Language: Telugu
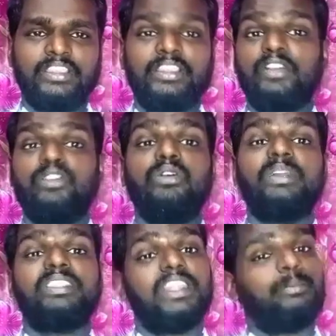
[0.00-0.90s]
యహోవ
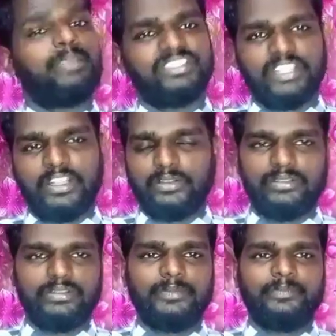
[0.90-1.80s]
తన ప్రజలకు
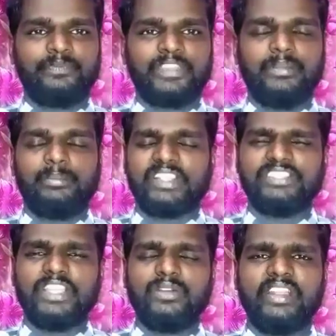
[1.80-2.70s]

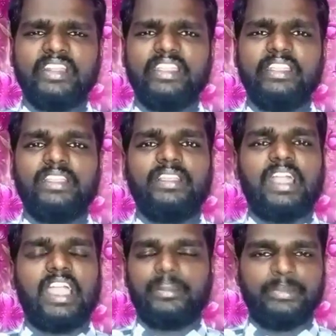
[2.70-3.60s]
ప్రజలు కంటే
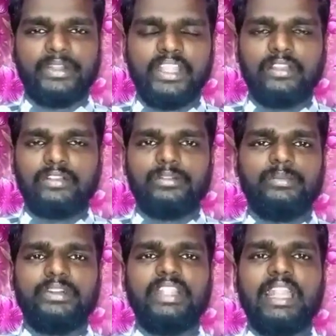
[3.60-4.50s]
ఆయన బిడ్డలకు
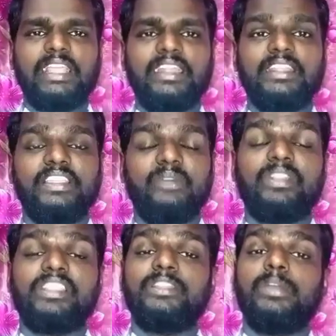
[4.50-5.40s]
బిడ్డలకంటే
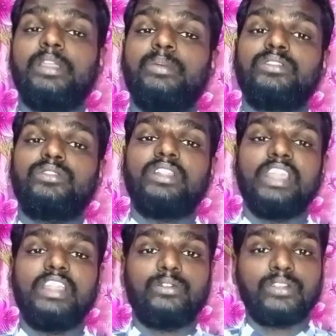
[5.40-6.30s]
ఎవరైతే భయభక్తులు
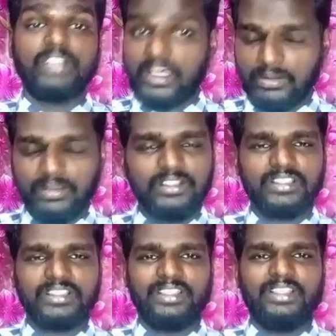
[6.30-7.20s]
కలిగి ఉంటారో
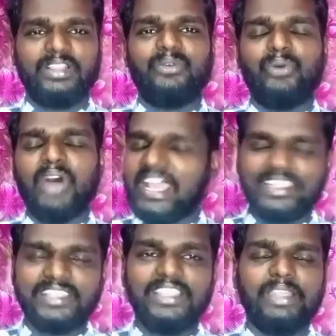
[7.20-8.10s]

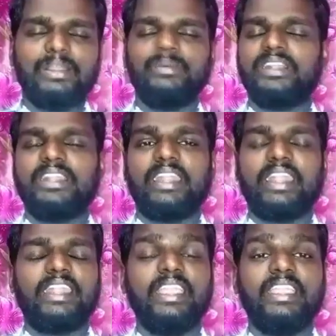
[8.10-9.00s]
వారికి దేవుడు
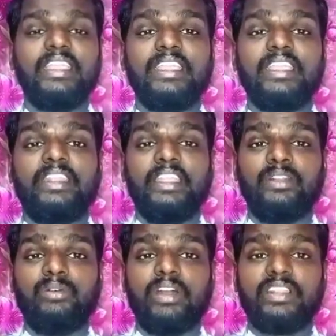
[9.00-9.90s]
ఏమంటున్నాడంటే
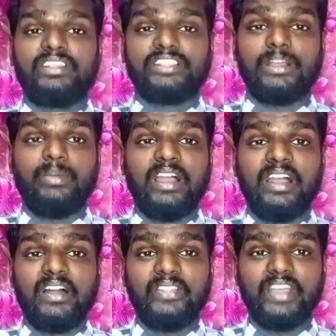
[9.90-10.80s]
నేను వారికి
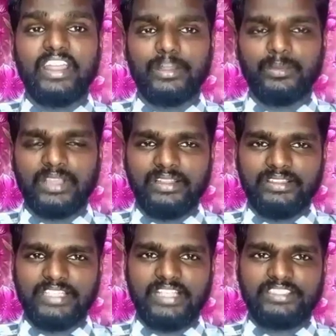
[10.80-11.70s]
సమాధానం
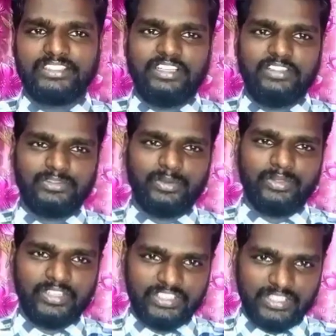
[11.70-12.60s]
కలుగు చేస్తాను
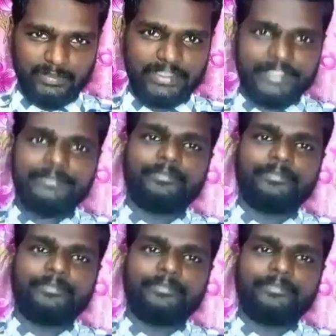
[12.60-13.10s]
స్తోత్రం చెప్పాను